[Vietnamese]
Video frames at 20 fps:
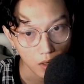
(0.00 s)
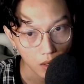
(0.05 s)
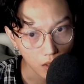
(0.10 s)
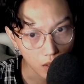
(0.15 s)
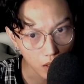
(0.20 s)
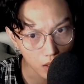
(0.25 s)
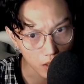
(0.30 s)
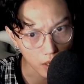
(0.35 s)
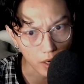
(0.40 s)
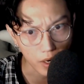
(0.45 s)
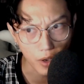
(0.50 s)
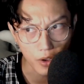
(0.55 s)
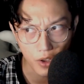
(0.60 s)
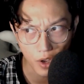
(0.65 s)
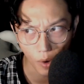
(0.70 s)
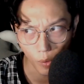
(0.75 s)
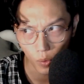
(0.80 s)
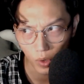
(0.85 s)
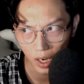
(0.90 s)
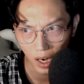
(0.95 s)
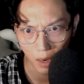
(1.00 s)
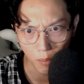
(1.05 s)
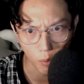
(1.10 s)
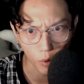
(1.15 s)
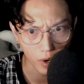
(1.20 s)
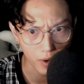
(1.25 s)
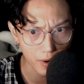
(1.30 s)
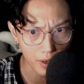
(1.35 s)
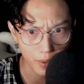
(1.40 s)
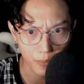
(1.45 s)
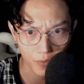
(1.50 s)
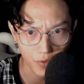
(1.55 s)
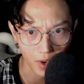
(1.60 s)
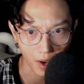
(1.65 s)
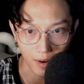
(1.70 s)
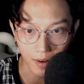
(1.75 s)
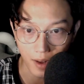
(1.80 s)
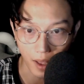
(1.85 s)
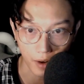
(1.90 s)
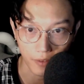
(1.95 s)
Cái này nó giống như là một cái điềm
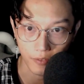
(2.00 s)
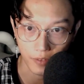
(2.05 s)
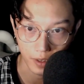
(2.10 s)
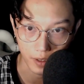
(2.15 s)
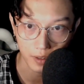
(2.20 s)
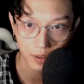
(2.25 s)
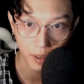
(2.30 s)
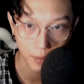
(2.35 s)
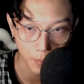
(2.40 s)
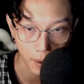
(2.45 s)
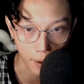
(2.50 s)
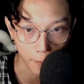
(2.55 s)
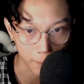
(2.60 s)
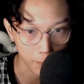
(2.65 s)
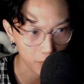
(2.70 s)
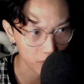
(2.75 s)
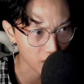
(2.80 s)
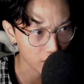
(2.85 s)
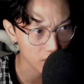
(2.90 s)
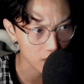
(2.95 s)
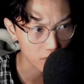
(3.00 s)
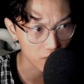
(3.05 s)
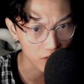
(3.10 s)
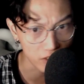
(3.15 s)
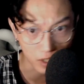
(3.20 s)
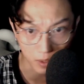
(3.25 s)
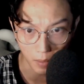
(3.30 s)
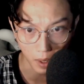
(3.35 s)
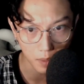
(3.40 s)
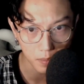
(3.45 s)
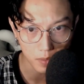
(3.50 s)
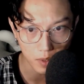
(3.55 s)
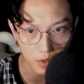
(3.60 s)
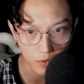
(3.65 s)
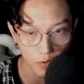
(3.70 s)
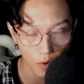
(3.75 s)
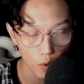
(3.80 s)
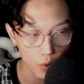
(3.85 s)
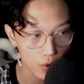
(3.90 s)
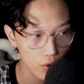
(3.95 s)
chẳng lành vậy đó các bạn. Tại vì vừa mới bước
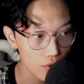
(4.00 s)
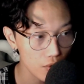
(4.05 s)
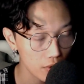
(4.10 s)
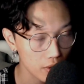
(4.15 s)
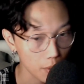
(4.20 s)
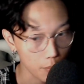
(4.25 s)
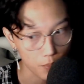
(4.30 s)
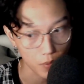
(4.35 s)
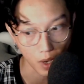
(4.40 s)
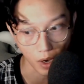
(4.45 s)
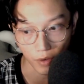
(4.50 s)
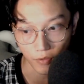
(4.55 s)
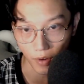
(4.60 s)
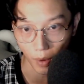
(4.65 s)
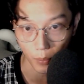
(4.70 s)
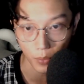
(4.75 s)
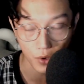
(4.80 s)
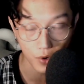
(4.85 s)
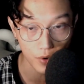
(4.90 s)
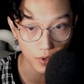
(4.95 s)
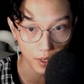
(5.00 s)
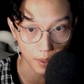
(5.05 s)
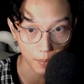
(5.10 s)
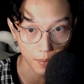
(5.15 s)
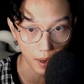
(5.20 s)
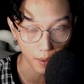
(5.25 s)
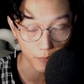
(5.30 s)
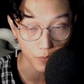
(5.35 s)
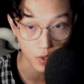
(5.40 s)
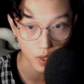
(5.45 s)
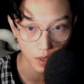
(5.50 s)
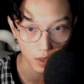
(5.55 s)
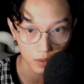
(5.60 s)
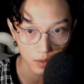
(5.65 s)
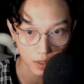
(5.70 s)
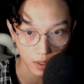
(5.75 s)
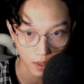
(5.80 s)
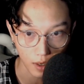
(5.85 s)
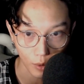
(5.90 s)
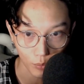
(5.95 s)
vô chưa kịp nhận phòng, chưa kịp làm gì hết
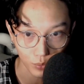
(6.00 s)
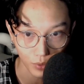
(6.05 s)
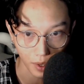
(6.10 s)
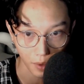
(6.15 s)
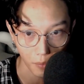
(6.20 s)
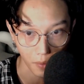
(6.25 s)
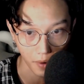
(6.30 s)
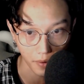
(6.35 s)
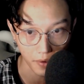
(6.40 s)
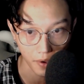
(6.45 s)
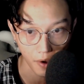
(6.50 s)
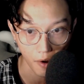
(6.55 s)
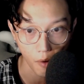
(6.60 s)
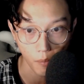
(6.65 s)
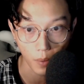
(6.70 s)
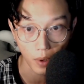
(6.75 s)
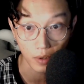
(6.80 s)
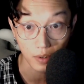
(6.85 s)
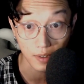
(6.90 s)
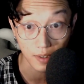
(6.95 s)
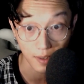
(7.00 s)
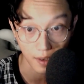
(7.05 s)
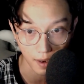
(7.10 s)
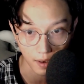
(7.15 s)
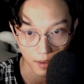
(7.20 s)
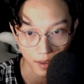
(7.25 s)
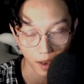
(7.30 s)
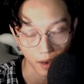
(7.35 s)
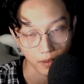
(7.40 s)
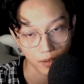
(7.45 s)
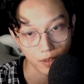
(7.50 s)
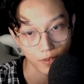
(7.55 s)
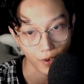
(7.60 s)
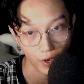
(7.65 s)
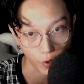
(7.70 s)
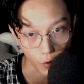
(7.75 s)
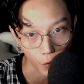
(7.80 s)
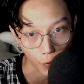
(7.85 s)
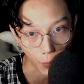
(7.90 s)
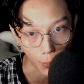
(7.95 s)
thì các ông thầy quản giáo ông đã căn dặn như
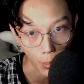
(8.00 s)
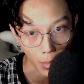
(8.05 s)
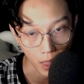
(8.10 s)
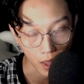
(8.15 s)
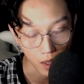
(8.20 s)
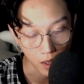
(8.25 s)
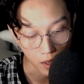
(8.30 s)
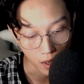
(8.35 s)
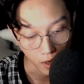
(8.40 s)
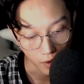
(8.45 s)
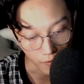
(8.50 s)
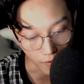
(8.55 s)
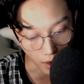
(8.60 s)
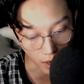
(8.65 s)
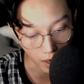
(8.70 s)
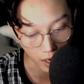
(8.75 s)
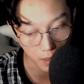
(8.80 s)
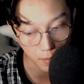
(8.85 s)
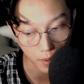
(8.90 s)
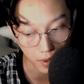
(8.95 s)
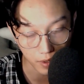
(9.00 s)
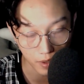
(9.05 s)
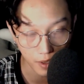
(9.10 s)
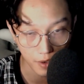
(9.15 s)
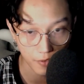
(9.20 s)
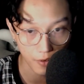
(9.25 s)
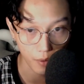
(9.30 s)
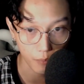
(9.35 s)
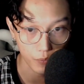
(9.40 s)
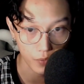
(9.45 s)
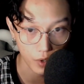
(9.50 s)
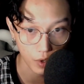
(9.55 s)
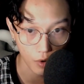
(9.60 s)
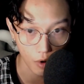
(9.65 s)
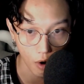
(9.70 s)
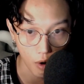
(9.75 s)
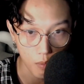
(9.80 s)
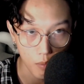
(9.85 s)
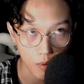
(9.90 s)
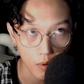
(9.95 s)
vậy rồi. Và khi mà chia phòng thì
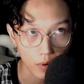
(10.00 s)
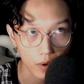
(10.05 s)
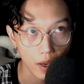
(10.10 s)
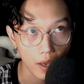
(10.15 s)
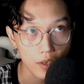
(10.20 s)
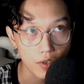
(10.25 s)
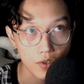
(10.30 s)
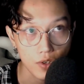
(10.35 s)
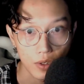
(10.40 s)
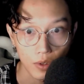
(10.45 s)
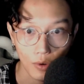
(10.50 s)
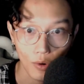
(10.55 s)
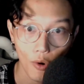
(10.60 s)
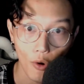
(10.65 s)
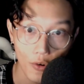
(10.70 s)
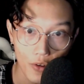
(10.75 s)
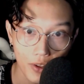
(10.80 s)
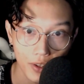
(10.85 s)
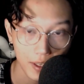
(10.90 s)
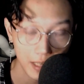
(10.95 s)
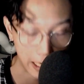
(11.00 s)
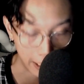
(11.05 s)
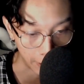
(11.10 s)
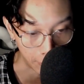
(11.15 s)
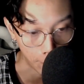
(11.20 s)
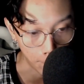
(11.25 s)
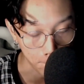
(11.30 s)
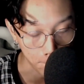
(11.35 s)
có một cái sự cố như thế này.